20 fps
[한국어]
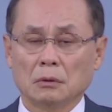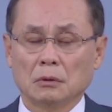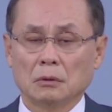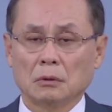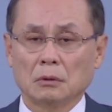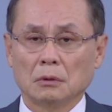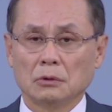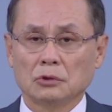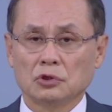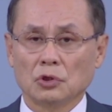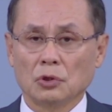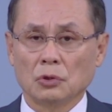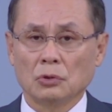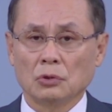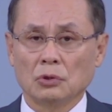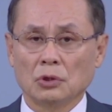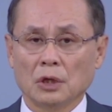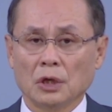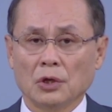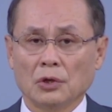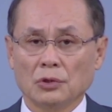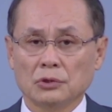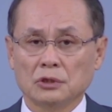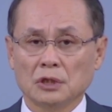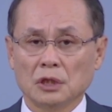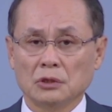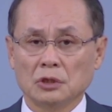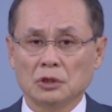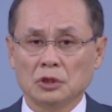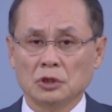성령의
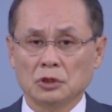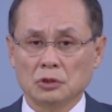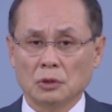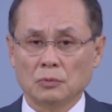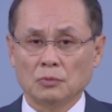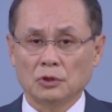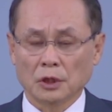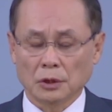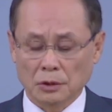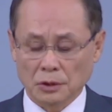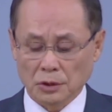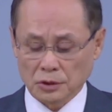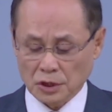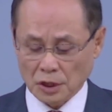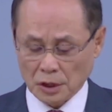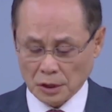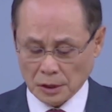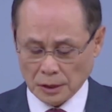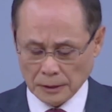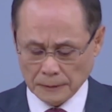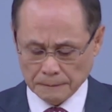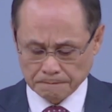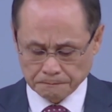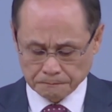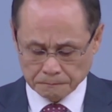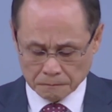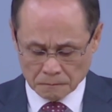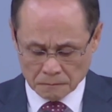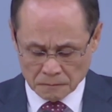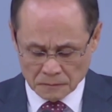역사인지 실험을 했대요, 자기가.
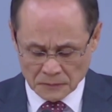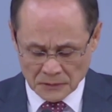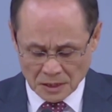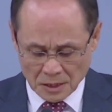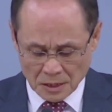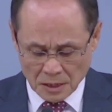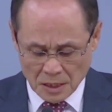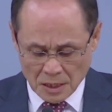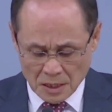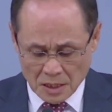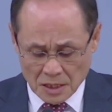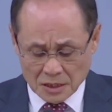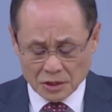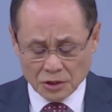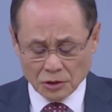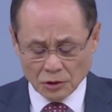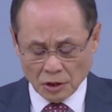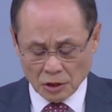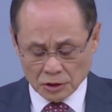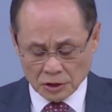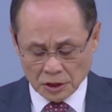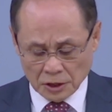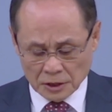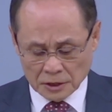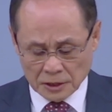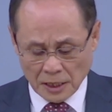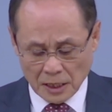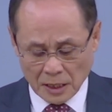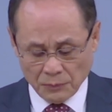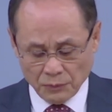쓰러지는
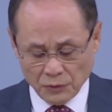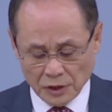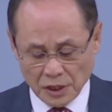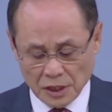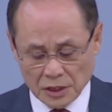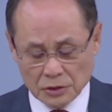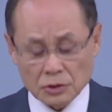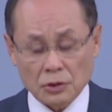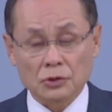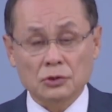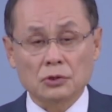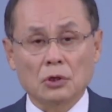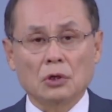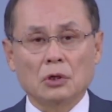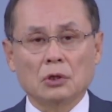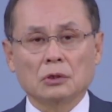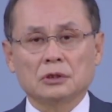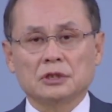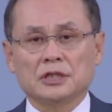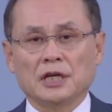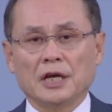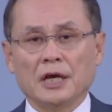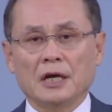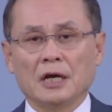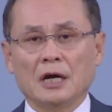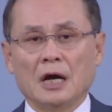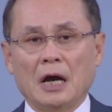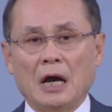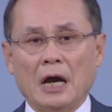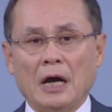사람들이 있어서
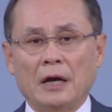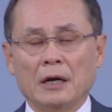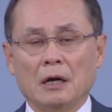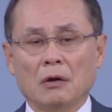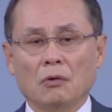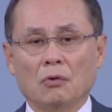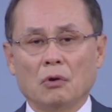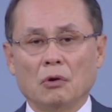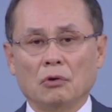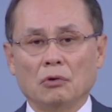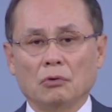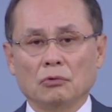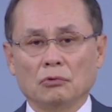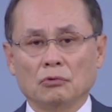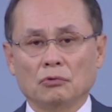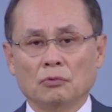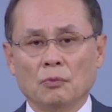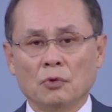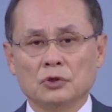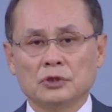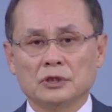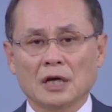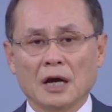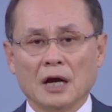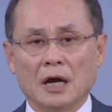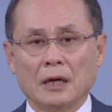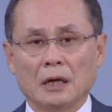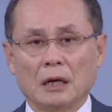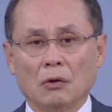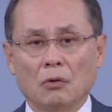제가 안 하고
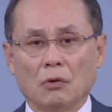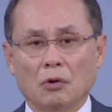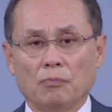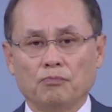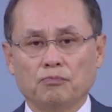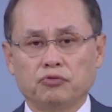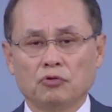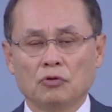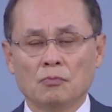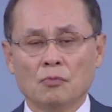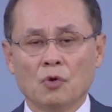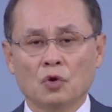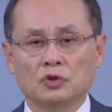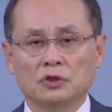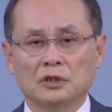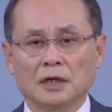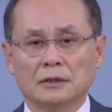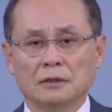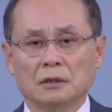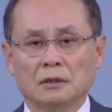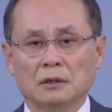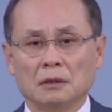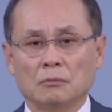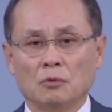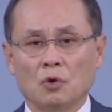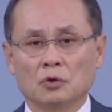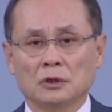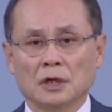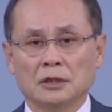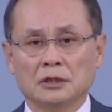유목사가 안 하고 부목사들을
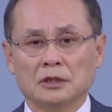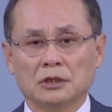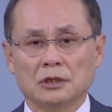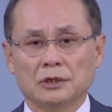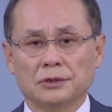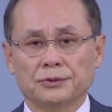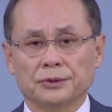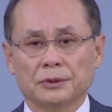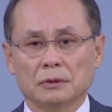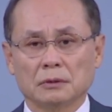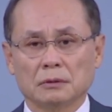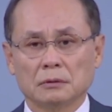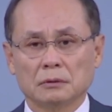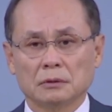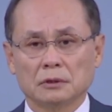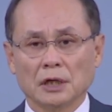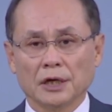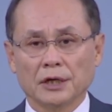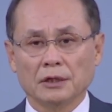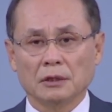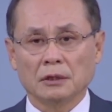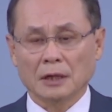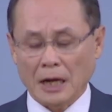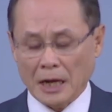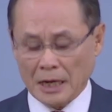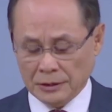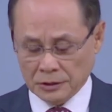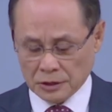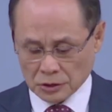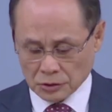몽땅 시켰어요. 자기는
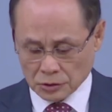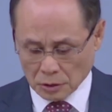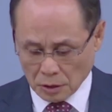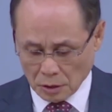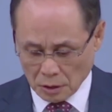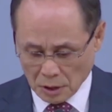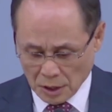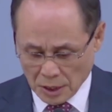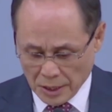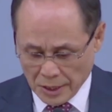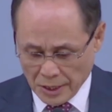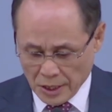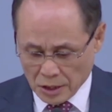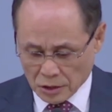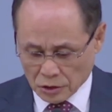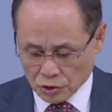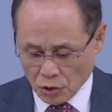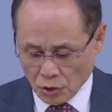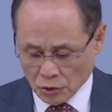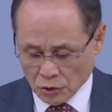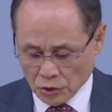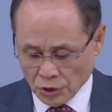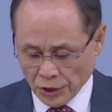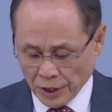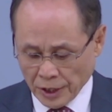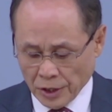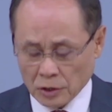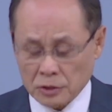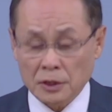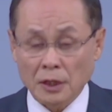앉아서
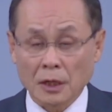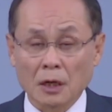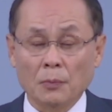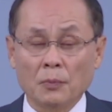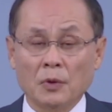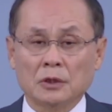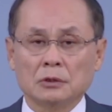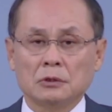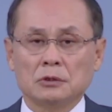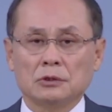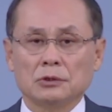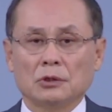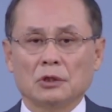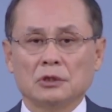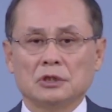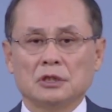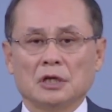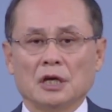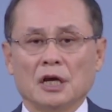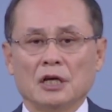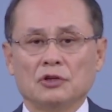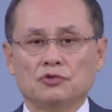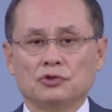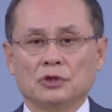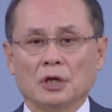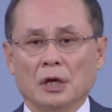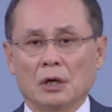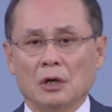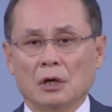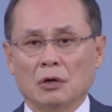성령의 역사라면 쓰러지게
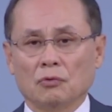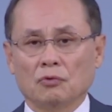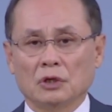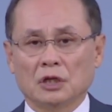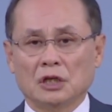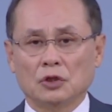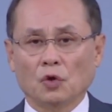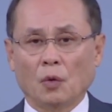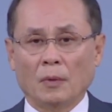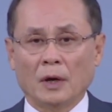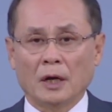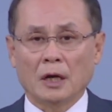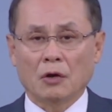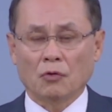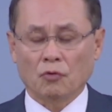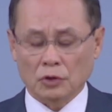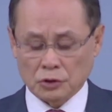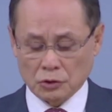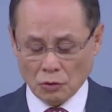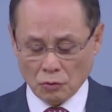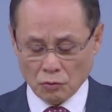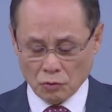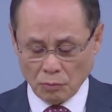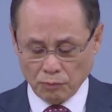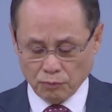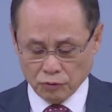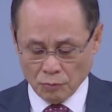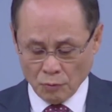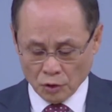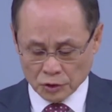해주세요 하고 기도만 하고 있었고
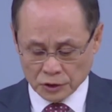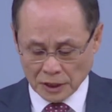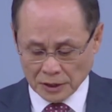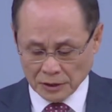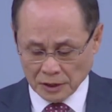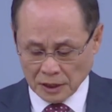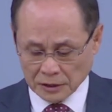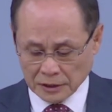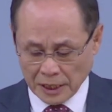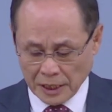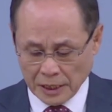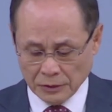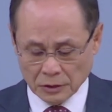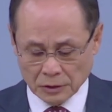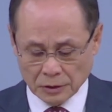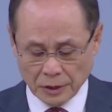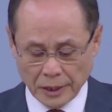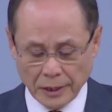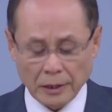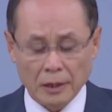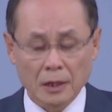부목사들이 다 했는데